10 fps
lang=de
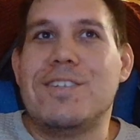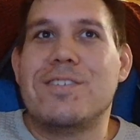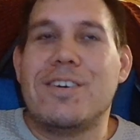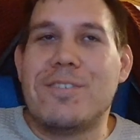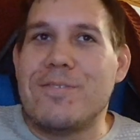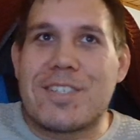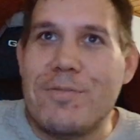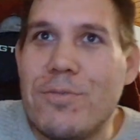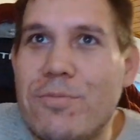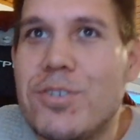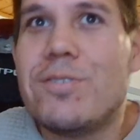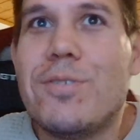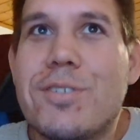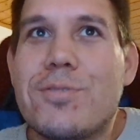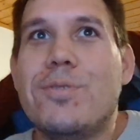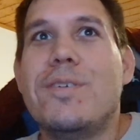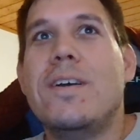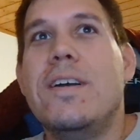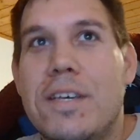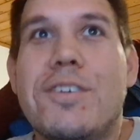ihr da irgendwas gewinnen würdet oder so.
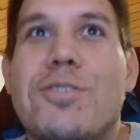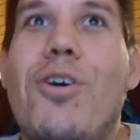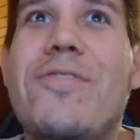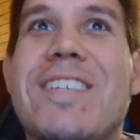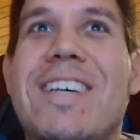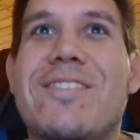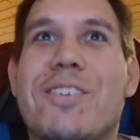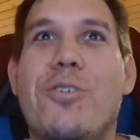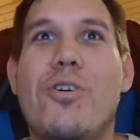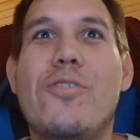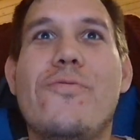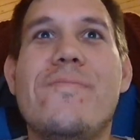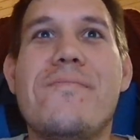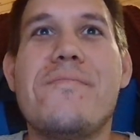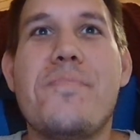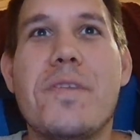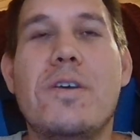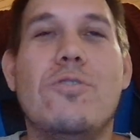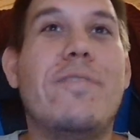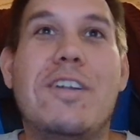Ich hoffe, es hat euch geholfen.
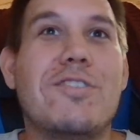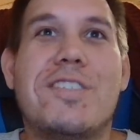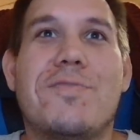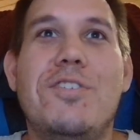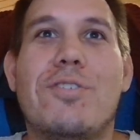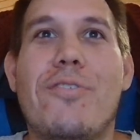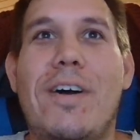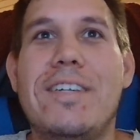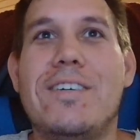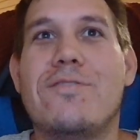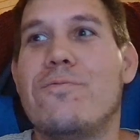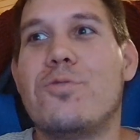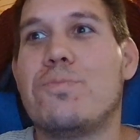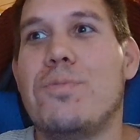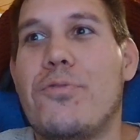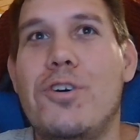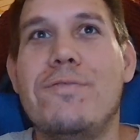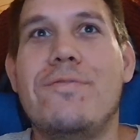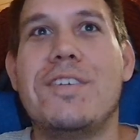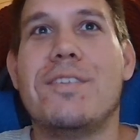Und wenn euch das Video gefallen hat, würde mich freuen
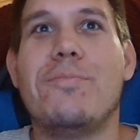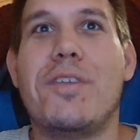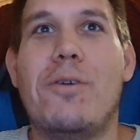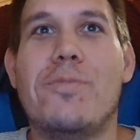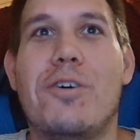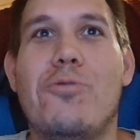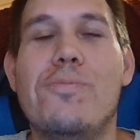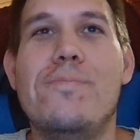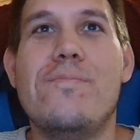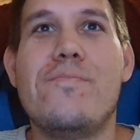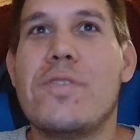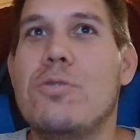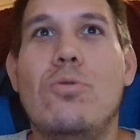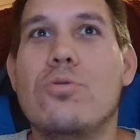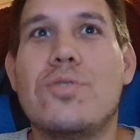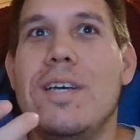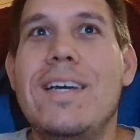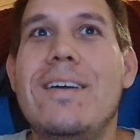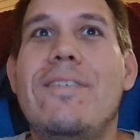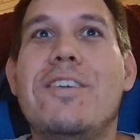wegen dem Daumen nach oben. Und
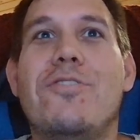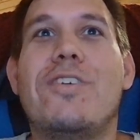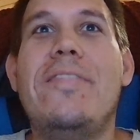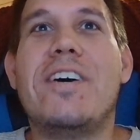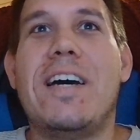wenn ihr noch andere